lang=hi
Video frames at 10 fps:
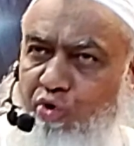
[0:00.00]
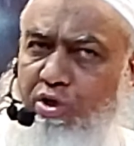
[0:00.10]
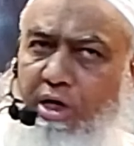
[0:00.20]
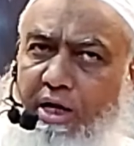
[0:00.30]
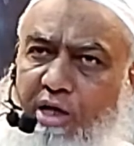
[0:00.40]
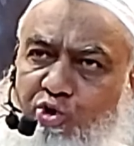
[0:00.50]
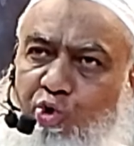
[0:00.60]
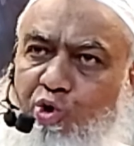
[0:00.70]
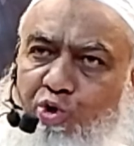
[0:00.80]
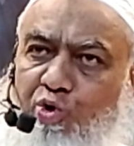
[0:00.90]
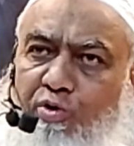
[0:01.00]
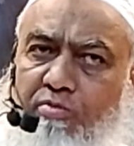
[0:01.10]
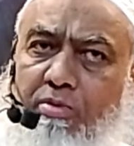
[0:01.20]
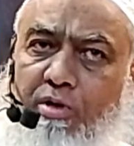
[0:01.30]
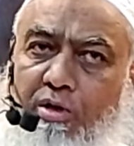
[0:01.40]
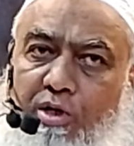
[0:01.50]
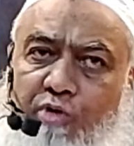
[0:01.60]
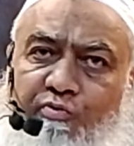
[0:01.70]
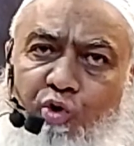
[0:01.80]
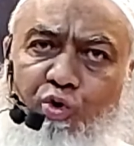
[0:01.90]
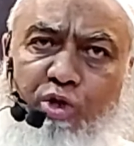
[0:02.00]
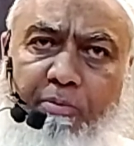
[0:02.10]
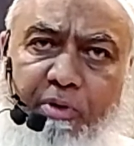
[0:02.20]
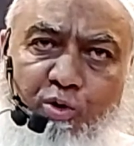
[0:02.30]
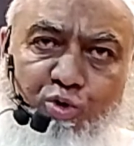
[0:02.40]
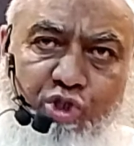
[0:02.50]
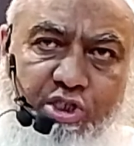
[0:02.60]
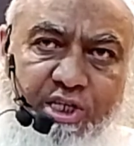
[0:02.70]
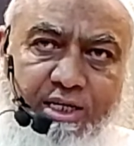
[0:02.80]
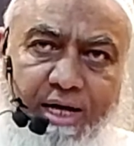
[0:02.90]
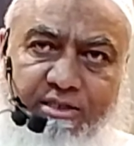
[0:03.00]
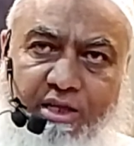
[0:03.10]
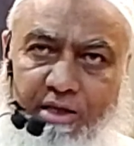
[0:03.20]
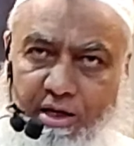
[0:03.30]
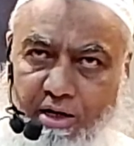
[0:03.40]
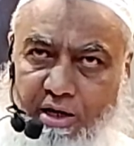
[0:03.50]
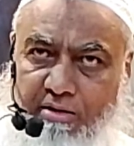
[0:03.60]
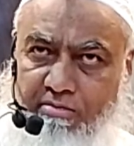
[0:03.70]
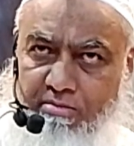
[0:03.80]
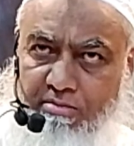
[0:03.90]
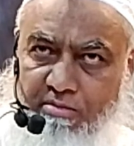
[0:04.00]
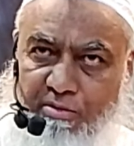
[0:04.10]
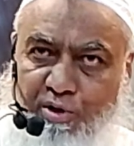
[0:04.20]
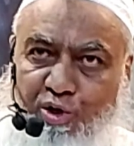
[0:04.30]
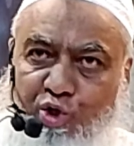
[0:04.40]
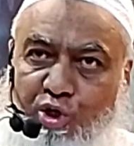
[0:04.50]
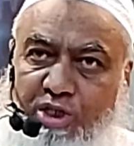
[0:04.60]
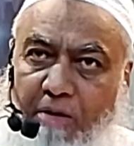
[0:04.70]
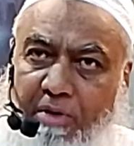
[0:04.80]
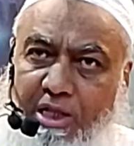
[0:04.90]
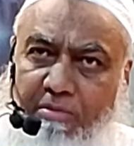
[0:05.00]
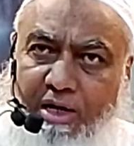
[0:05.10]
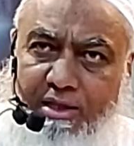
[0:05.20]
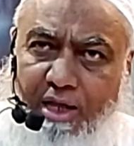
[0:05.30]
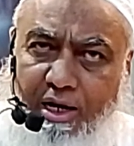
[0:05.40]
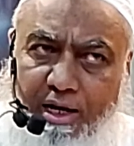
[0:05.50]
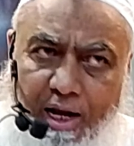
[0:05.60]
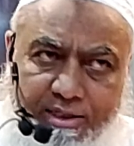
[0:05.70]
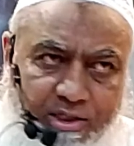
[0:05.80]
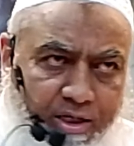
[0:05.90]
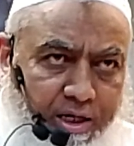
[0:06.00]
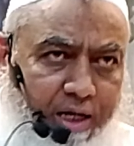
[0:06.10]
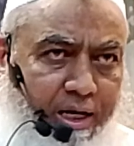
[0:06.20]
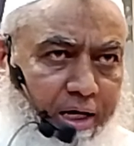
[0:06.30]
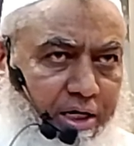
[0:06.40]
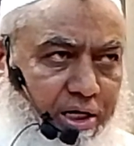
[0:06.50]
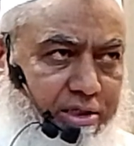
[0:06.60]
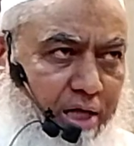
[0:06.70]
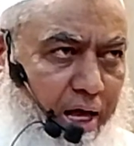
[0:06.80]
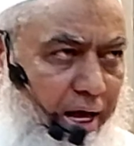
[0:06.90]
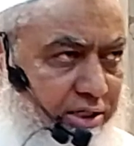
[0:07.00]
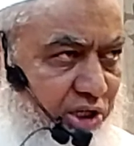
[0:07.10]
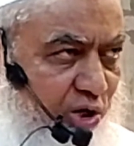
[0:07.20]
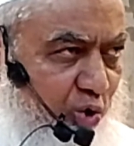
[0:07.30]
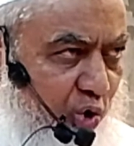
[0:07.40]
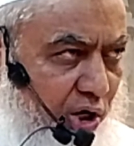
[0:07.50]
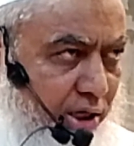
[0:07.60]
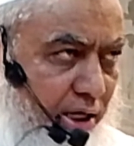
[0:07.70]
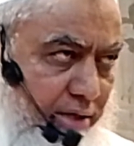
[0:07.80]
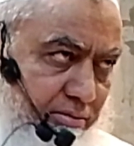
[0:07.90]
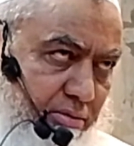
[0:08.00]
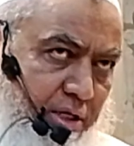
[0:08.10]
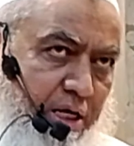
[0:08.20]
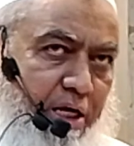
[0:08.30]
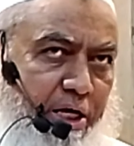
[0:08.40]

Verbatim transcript: जब वो खुद कह रहा है छोड़ दो वो खुद अपनी खुशी से इजाज़त दे रहे हैं तो इसका मतलब अल्लाह ताला राज़ी हैं अल्लाह की रज़ा हासिल हो रही है